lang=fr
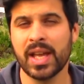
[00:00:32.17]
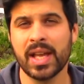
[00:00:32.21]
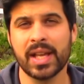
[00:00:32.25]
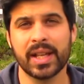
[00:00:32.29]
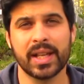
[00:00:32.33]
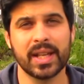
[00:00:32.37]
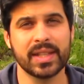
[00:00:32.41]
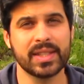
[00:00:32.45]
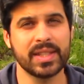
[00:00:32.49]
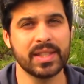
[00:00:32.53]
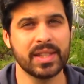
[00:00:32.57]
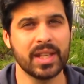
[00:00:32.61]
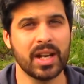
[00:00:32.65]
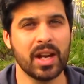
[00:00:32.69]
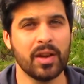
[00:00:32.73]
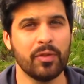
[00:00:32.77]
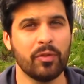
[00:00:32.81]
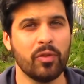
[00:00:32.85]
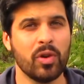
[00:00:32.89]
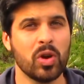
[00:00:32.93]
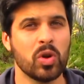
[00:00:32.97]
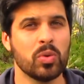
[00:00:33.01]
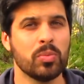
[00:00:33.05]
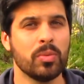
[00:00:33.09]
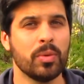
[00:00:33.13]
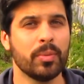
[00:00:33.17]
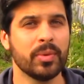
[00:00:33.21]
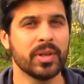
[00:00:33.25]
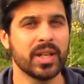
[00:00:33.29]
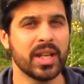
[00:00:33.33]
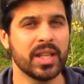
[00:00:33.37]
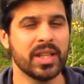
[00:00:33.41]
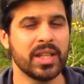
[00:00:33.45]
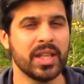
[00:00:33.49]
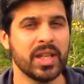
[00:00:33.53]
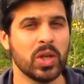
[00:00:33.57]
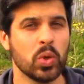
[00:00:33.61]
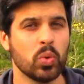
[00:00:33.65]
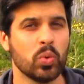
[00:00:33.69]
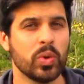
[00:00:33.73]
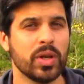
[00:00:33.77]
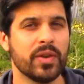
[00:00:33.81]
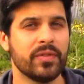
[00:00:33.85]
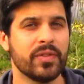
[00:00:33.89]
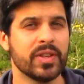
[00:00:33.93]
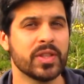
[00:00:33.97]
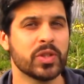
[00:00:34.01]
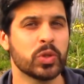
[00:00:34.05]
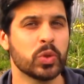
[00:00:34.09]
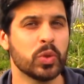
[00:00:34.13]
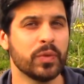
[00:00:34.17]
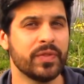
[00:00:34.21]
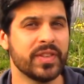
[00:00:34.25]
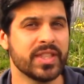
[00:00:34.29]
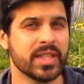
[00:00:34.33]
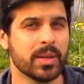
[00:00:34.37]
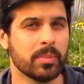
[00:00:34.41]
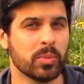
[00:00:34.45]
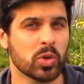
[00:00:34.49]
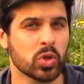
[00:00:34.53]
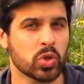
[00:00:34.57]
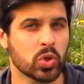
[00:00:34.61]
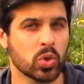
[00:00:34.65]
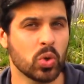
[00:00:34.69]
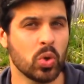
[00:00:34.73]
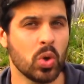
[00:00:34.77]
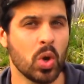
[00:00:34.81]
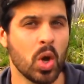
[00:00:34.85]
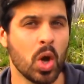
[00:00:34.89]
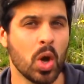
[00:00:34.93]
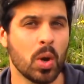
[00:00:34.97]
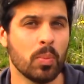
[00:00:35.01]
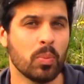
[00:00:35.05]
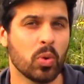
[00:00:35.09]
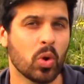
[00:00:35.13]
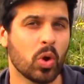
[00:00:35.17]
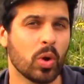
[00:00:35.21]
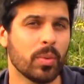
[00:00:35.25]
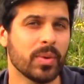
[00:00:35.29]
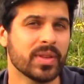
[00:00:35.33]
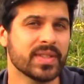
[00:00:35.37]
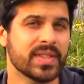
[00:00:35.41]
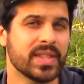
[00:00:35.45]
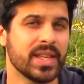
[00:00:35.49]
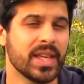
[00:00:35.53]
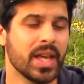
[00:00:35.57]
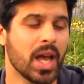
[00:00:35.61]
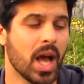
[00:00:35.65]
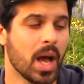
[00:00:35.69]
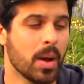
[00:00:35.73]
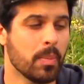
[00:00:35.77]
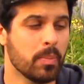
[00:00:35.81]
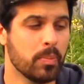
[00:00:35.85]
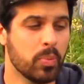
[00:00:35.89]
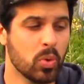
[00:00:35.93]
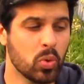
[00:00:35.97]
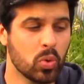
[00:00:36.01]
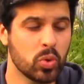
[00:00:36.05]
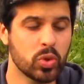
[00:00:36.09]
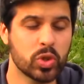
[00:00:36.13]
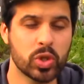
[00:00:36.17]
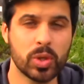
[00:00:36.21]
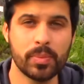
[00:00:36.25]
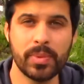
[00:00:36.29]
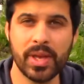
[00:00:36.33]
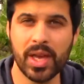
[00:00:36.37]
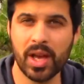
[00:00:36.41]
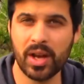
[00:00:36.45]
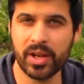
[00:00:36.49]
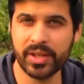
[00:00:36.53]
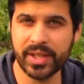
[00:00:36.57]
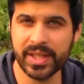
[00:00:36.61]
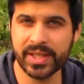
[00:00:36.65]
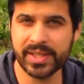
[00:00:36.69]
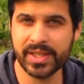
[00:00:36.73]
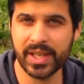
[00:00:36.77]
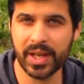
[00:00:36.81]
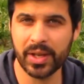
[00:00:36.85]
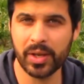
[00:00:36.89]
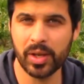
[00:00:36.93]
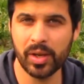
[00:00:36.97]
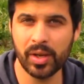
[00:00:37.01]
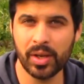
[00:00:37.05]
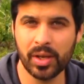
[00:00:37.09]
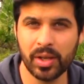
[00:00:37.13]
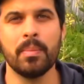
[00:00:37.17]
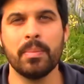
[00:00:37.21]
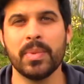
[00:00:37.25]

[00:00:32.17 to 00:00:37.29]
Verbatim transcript: car c'est à la fois le moment de l'année où il fait suffisamment chaud pour commencer à beaucoup semer en extérieur,